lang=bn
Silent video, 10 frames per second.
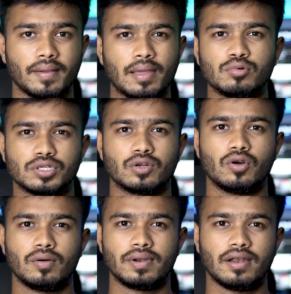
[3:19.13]
কেমন যেন
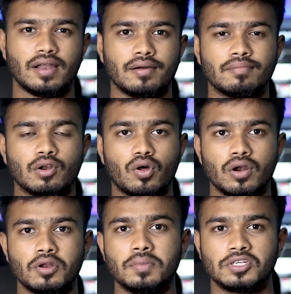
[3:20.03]
মানে মানে
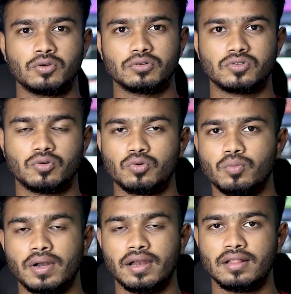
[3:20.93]
লড়ালড়ি বেশি করছিল কোনো
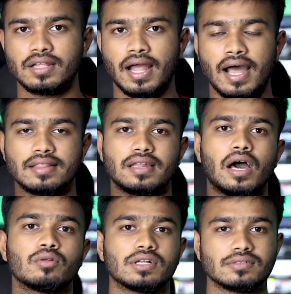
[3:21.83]
মানে নিজের হাতের
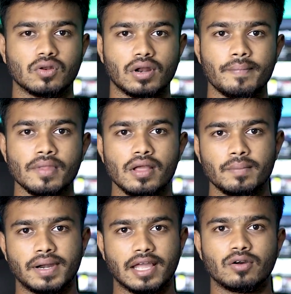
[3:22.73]
আওতায় ছিল না
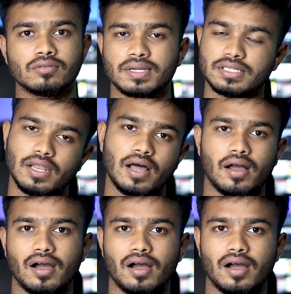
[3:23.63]
বাট এখন মাসাল্লাহ